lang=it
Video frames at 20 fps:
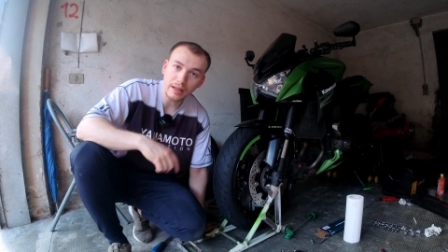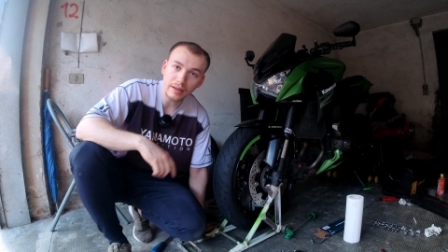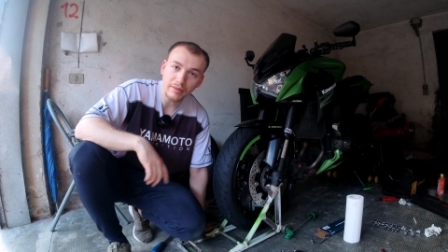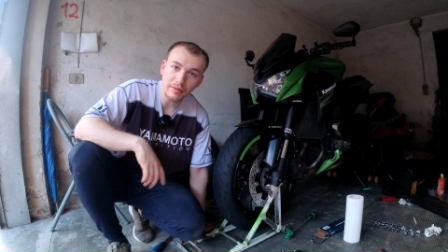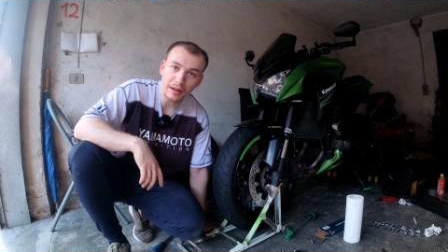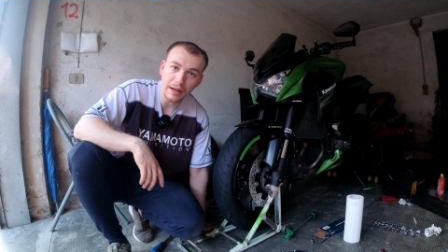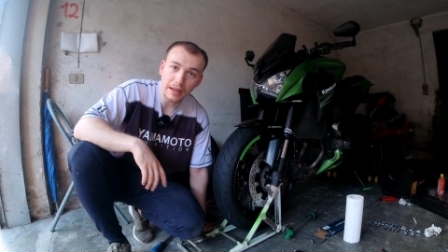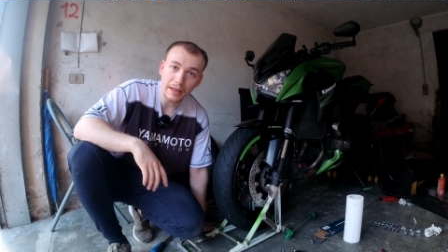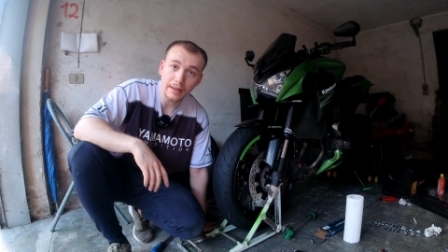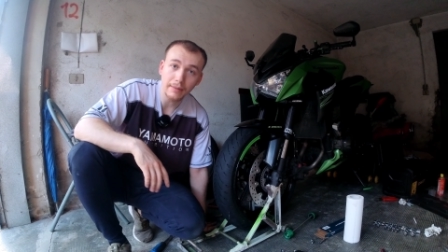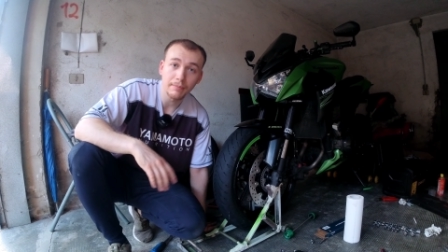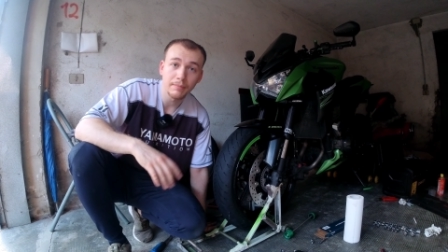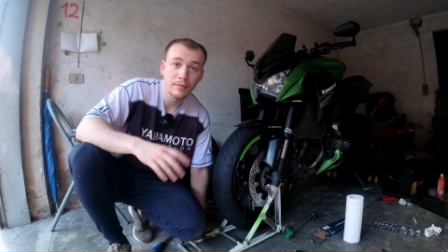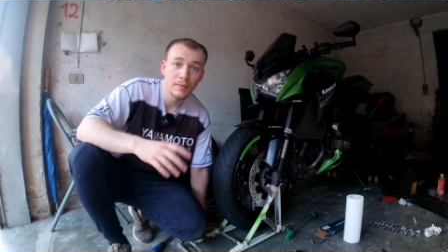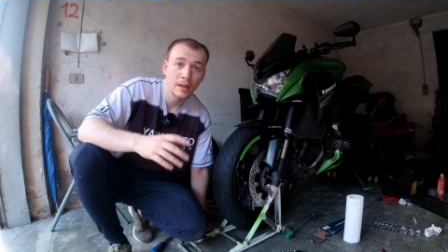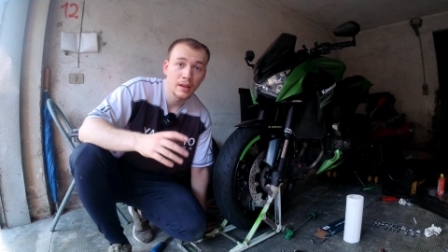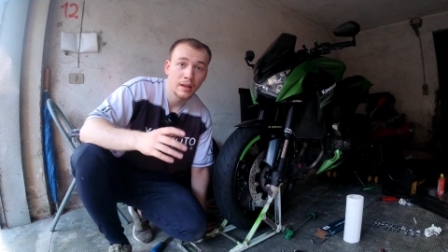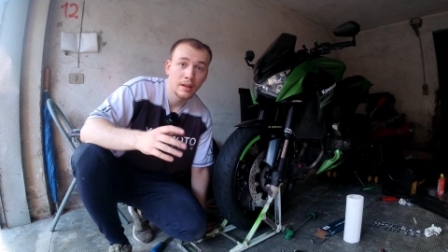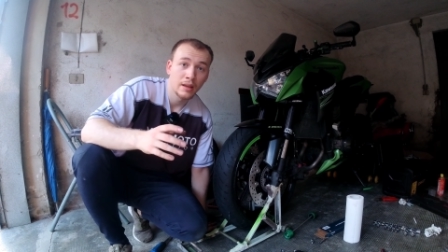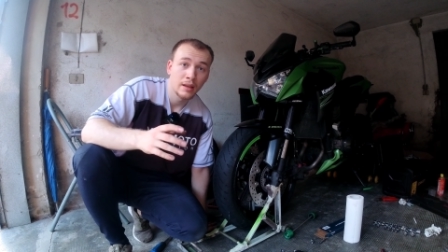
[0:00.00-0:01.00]
dei freni.
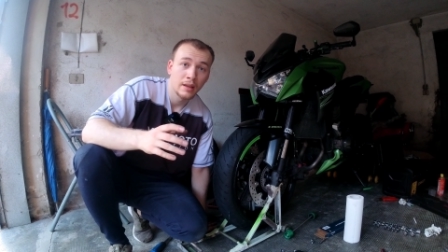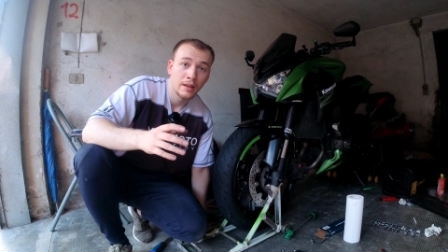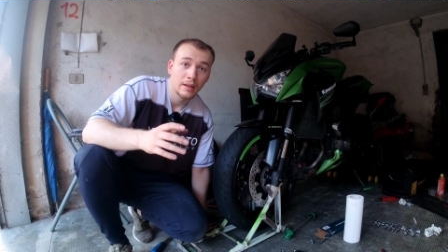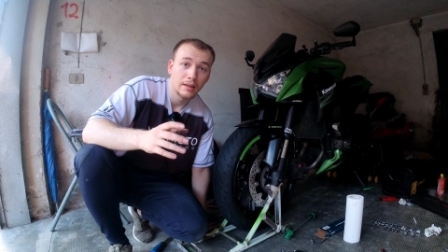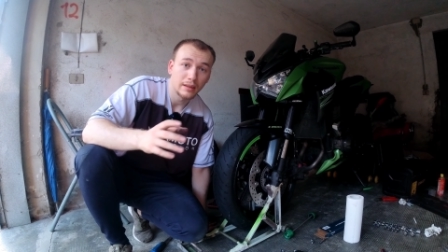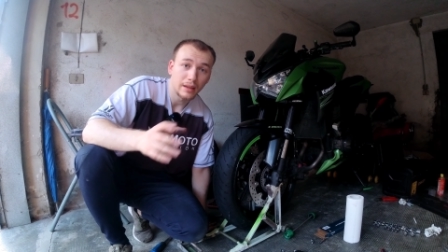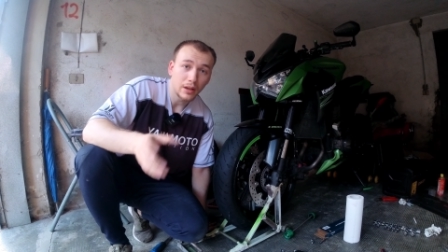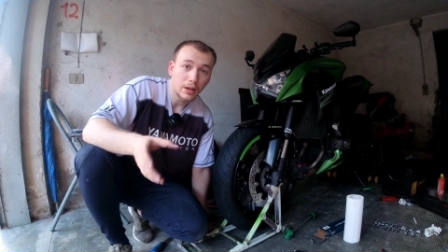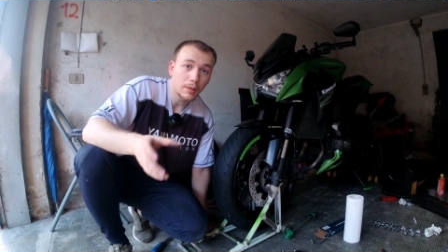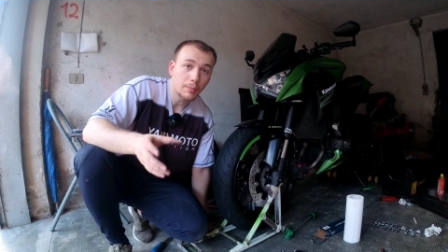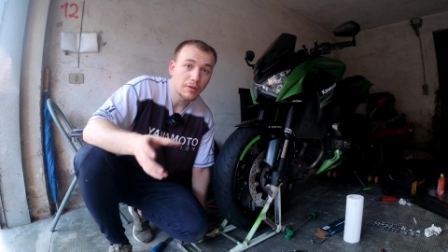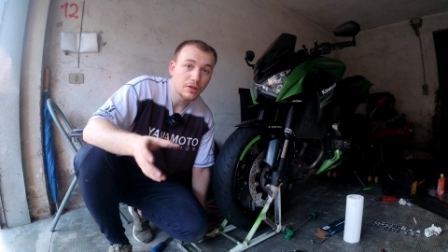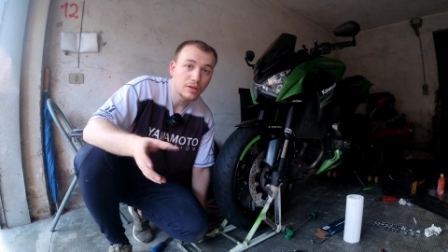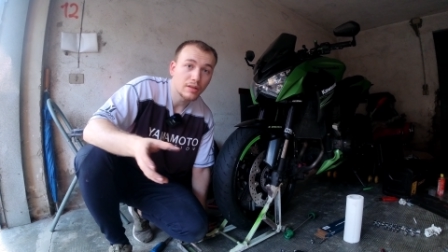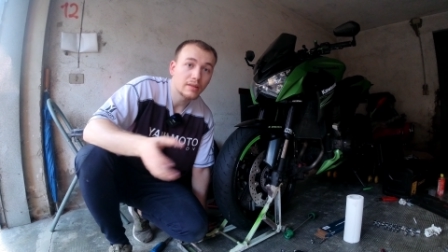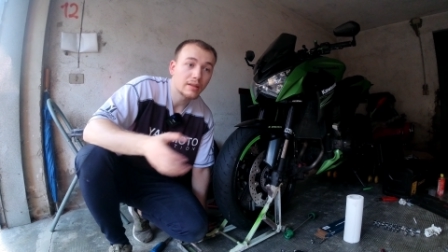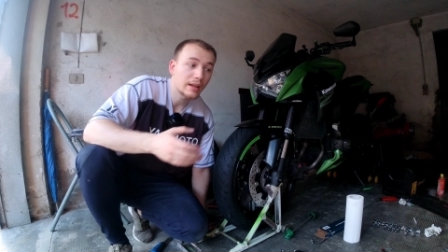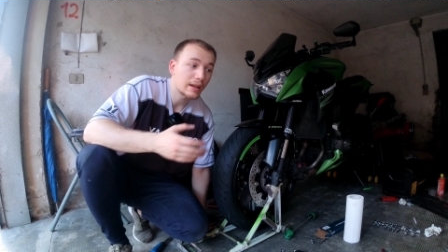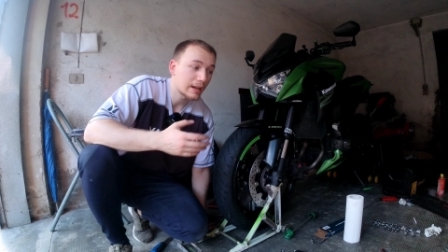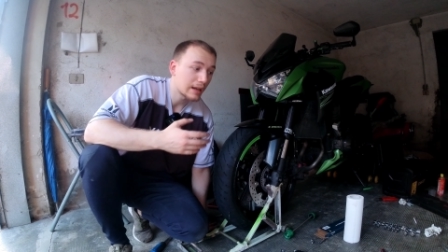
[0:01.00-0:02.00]
Tengo a
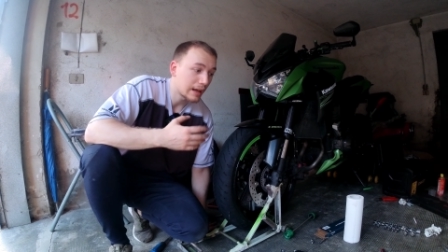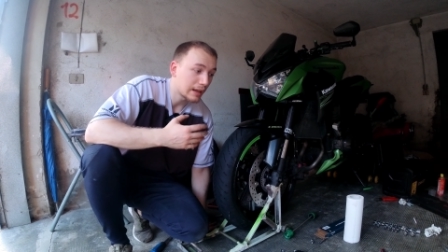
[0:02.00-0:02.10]
precisare